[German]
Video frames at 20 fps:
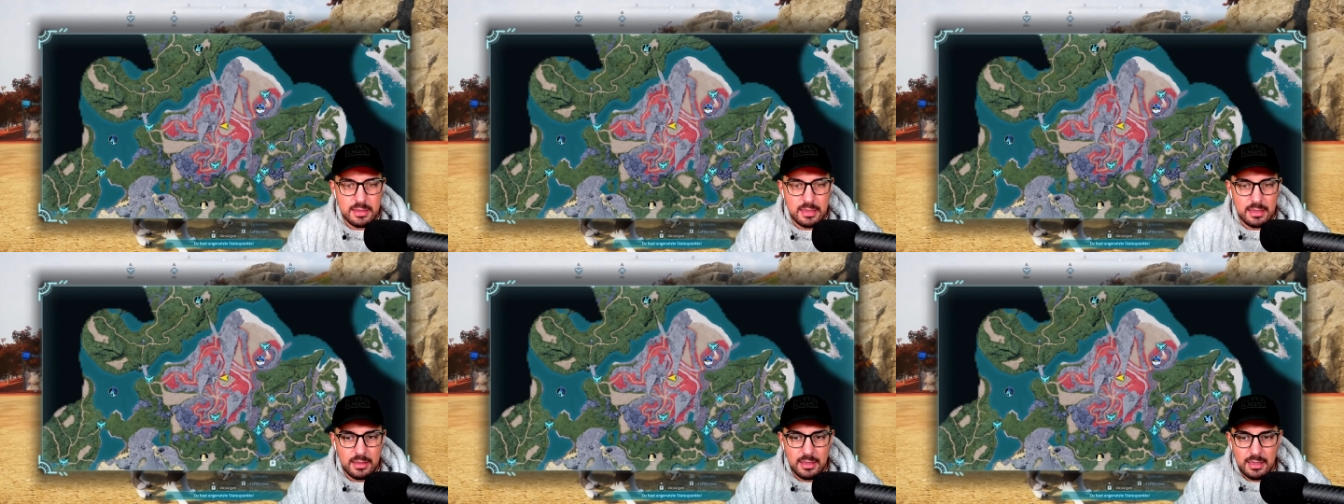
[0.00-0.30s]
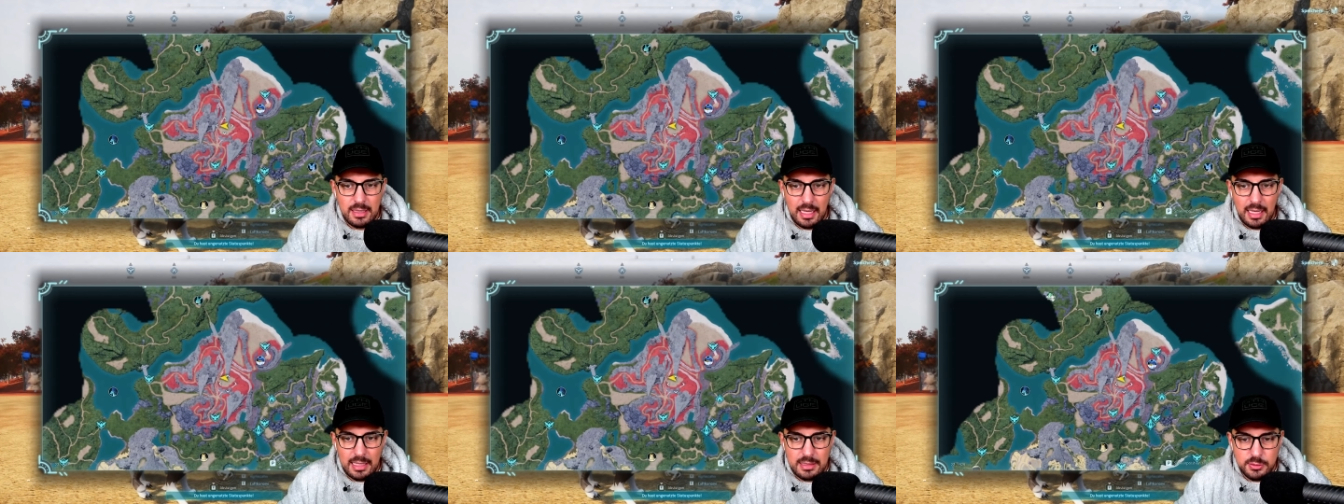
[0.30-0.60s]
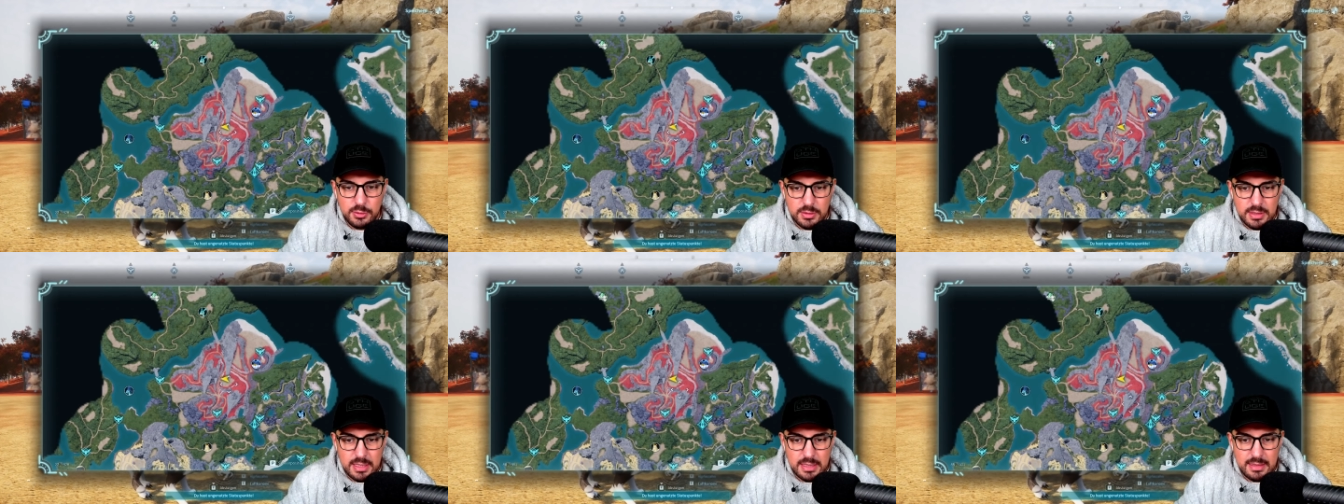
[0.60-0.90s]
ihr halt
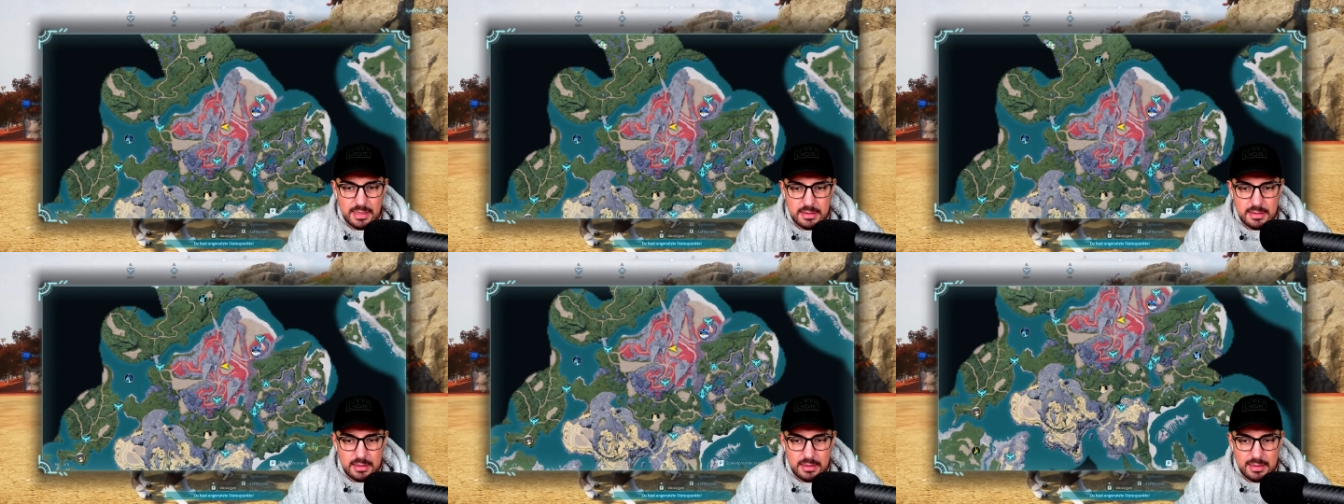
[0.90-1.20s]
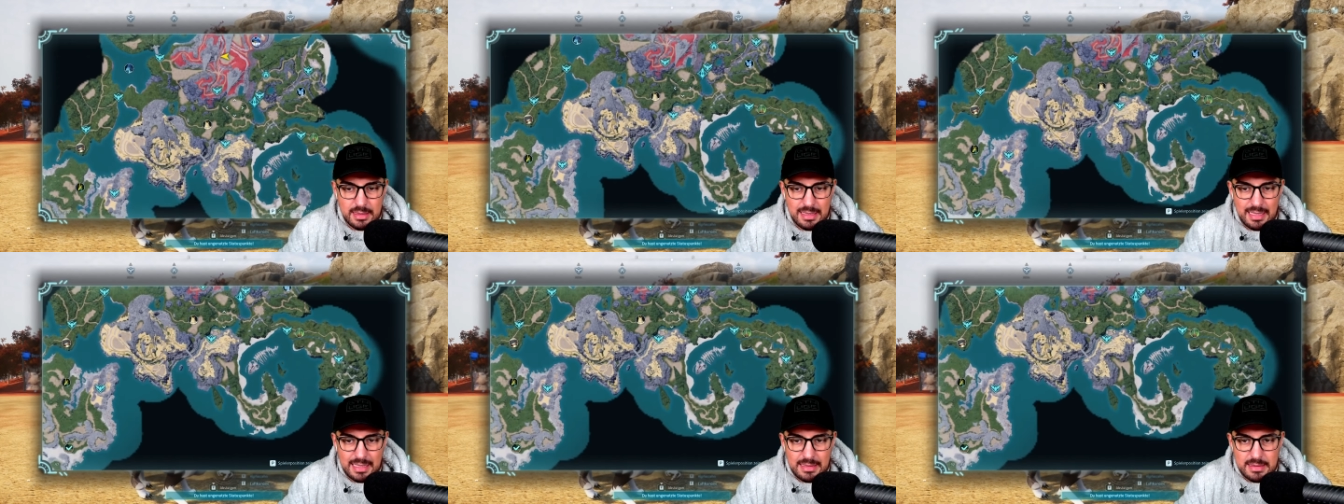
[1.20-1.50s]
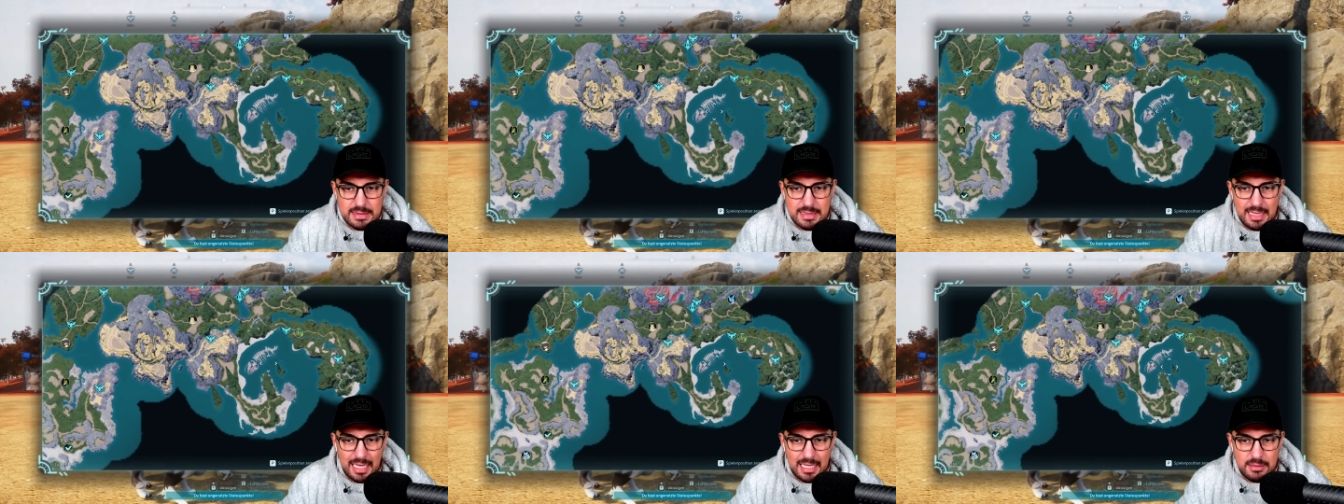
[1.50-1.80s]
zusehen, dass ihr die
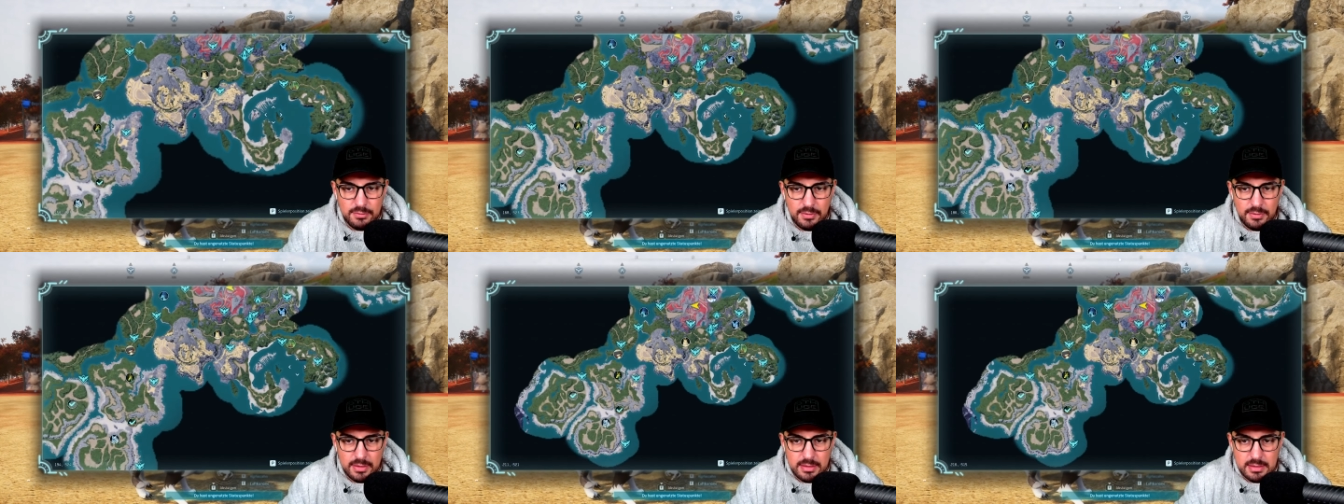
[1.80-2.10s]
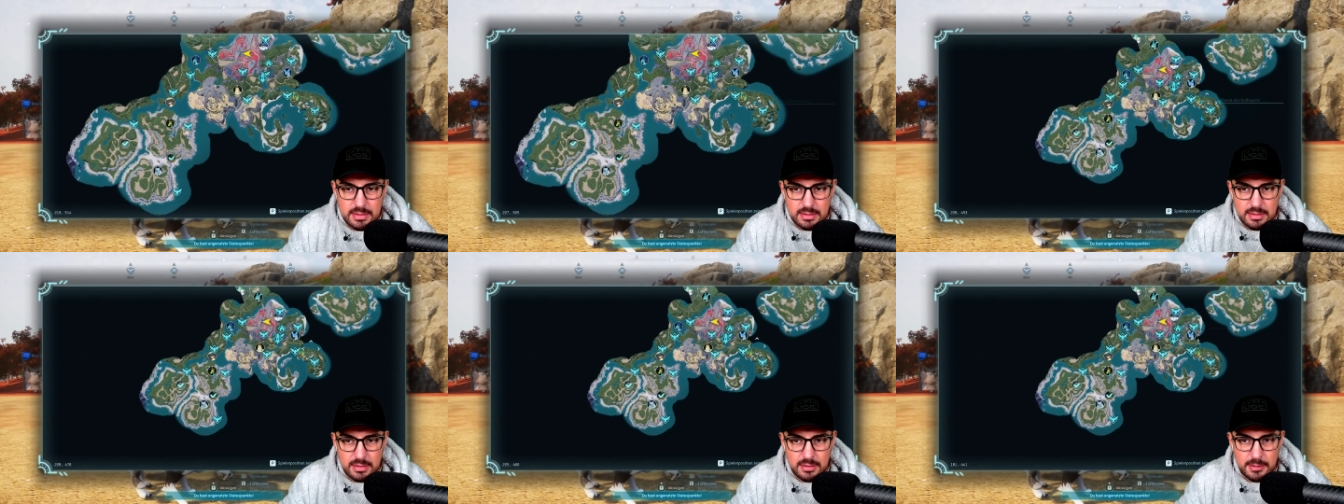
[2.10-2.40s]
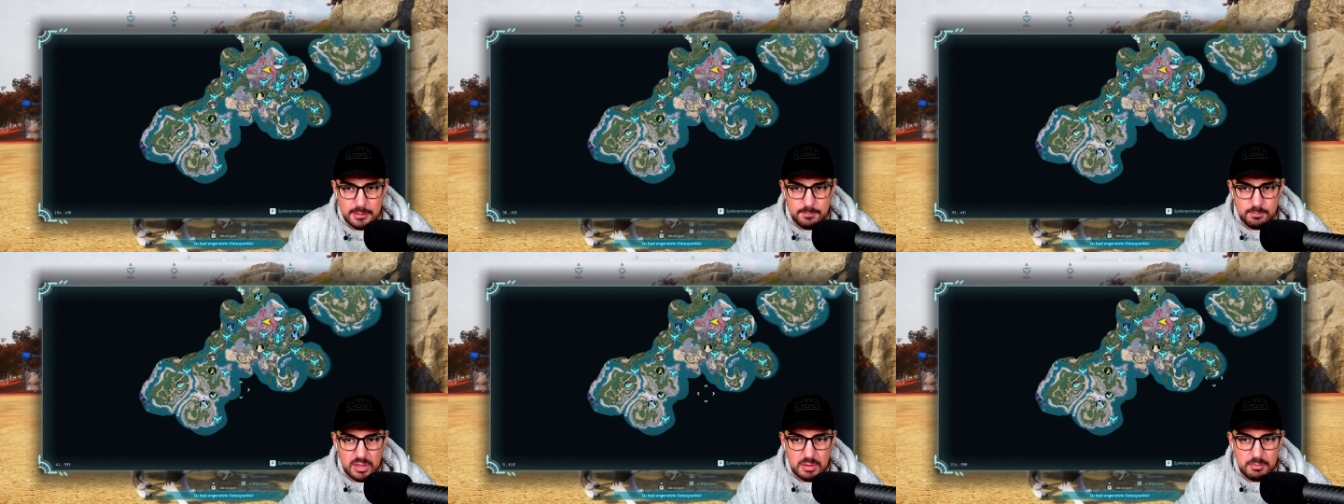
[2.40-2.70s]
ganzen
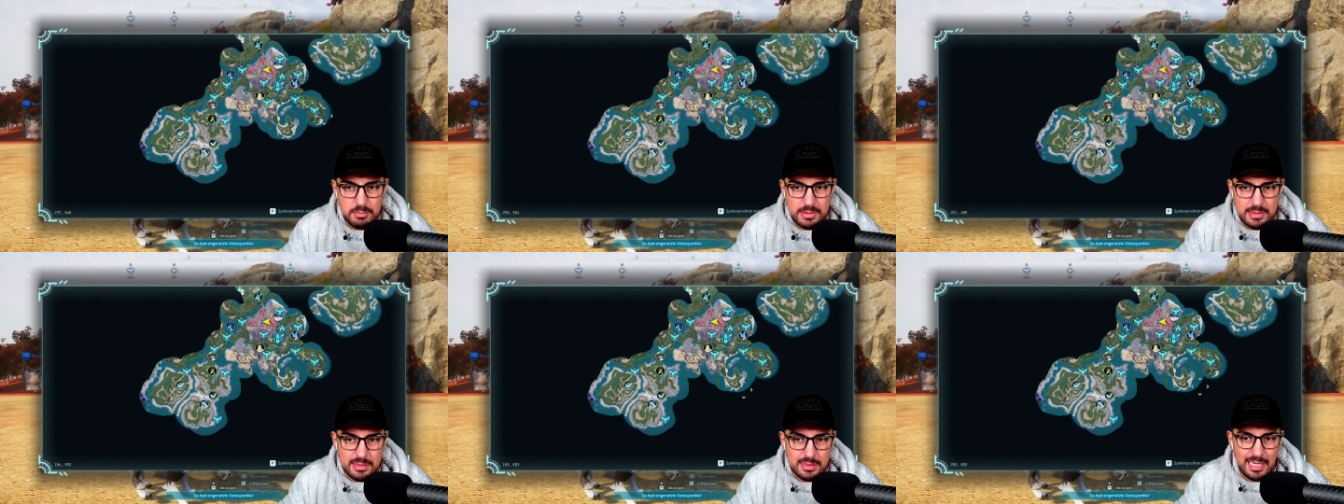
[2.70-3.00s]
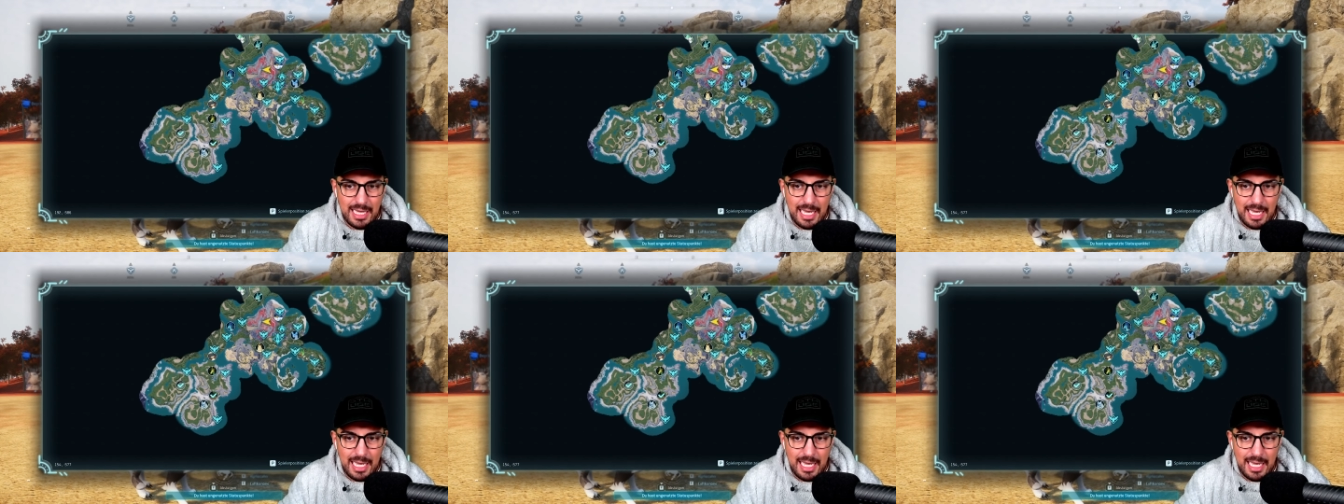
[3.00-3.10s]
Anfangsgebiete ähm,